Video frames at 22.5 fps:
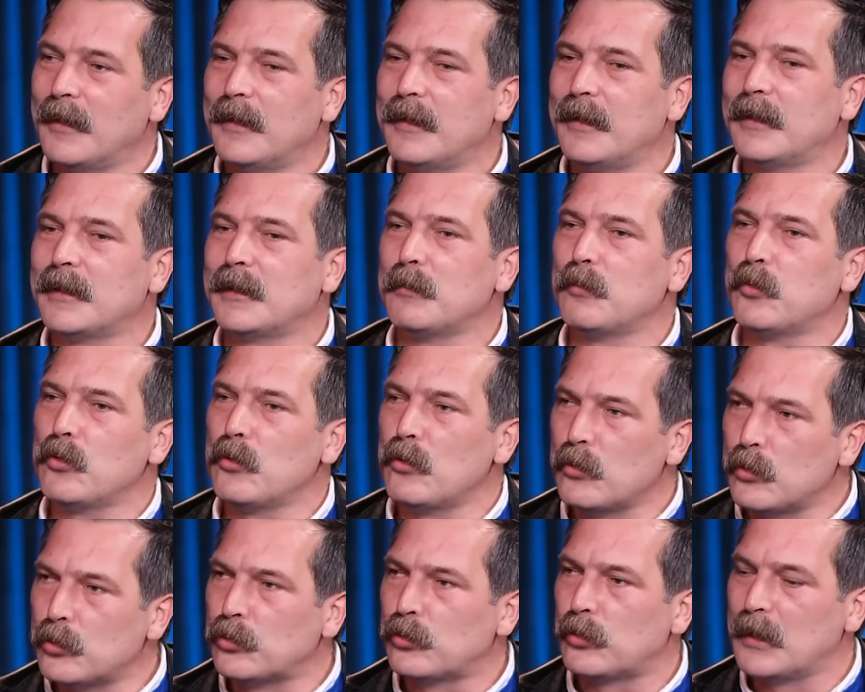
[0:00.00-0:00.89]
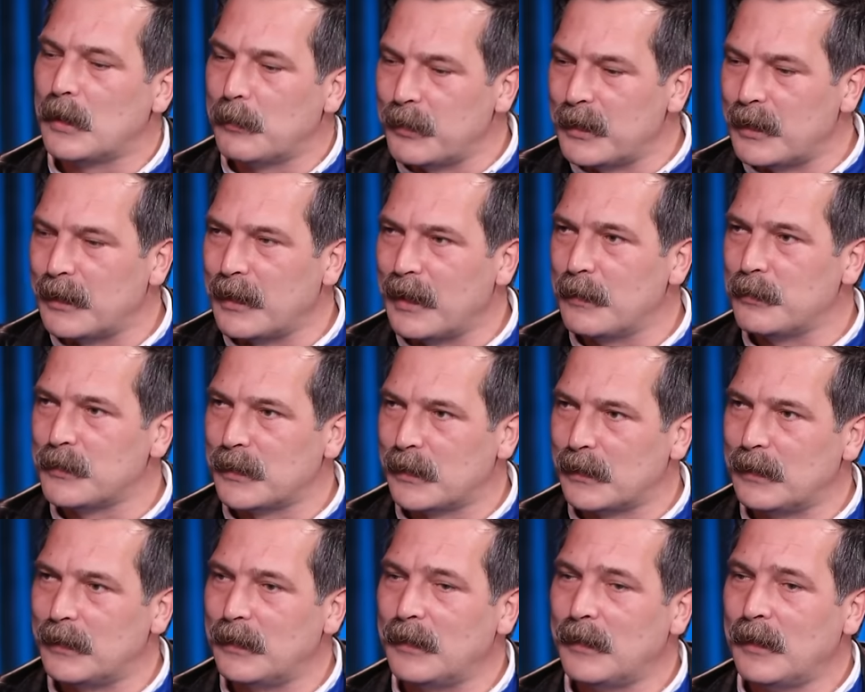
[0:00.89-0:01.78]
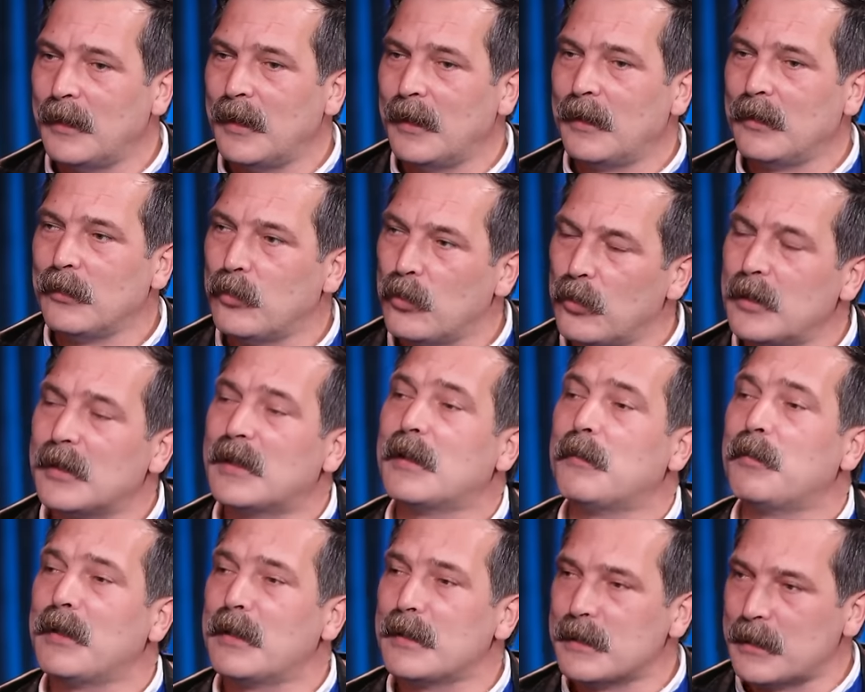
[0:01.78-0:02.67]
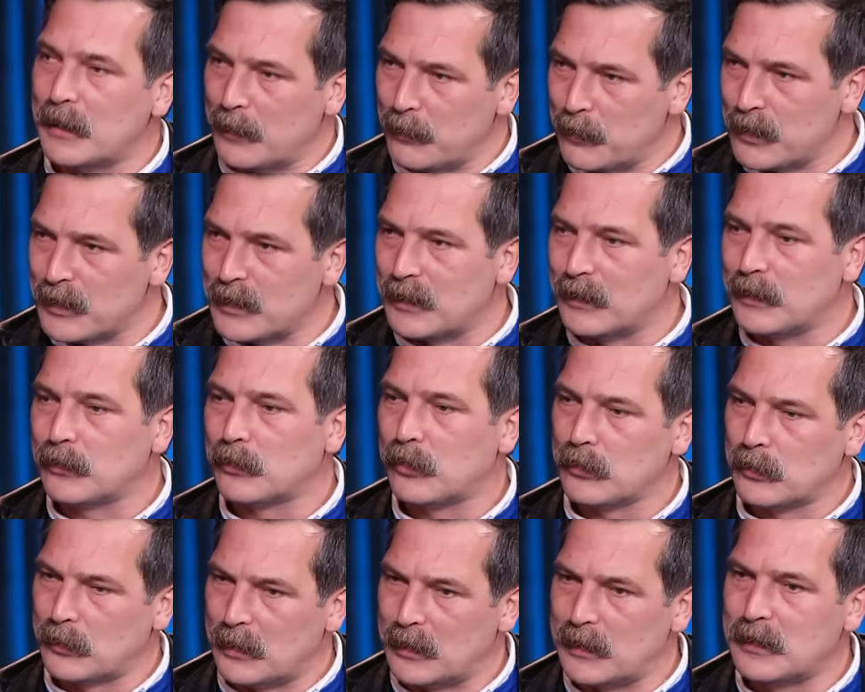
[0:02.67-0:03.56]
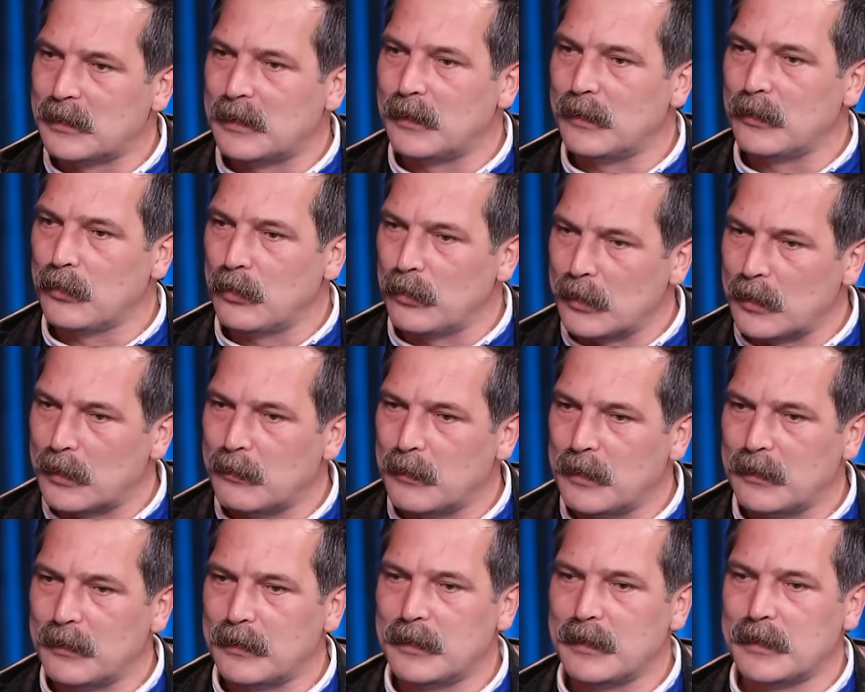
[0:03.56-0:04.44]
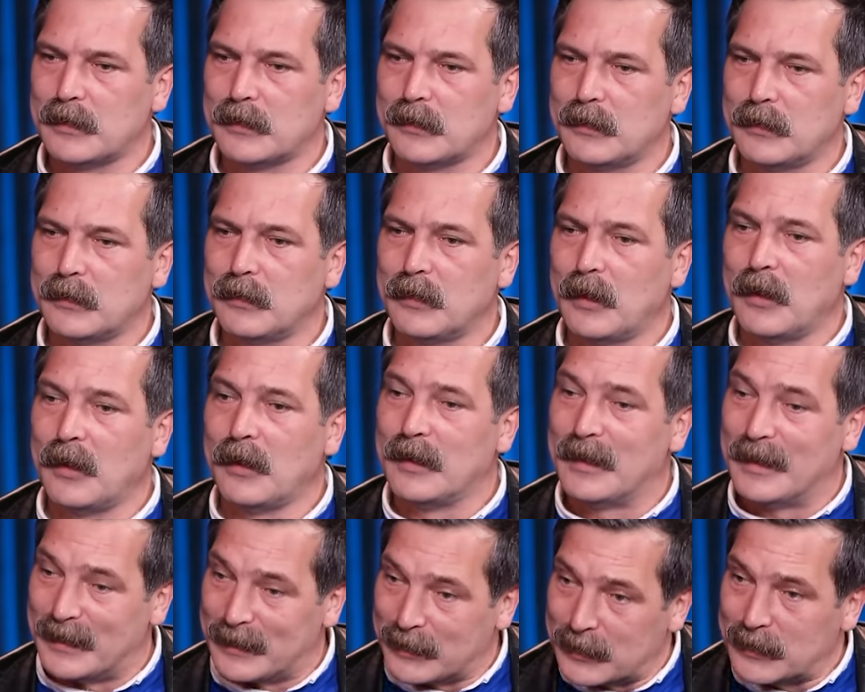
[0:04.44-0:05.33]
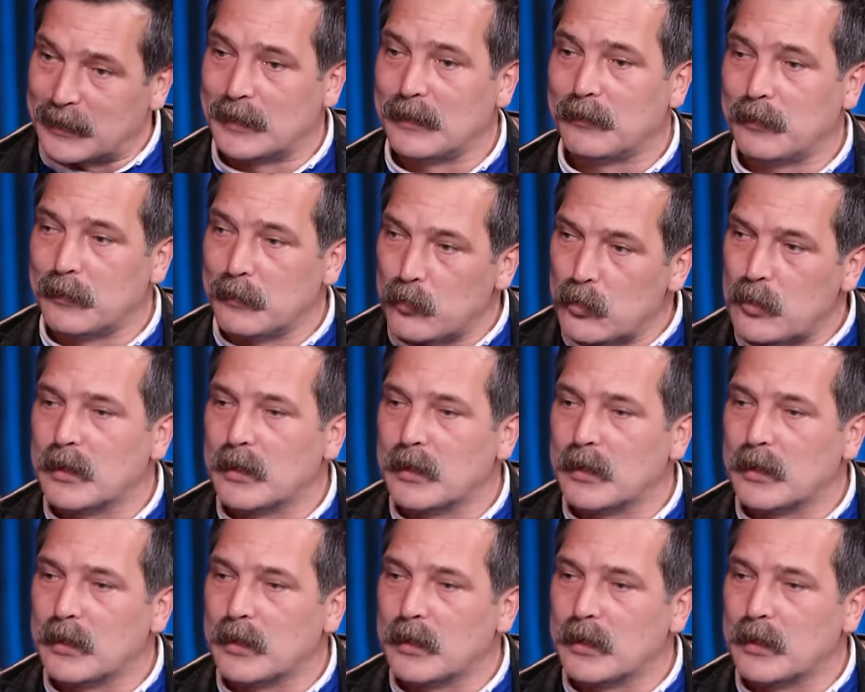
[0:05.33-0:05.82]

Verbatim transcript: E, şimdi bunun üstüne bir de Gebze'de yönetebileceğimizi, sosyalistlerin yönetim anlayışının işçi sınıfının bu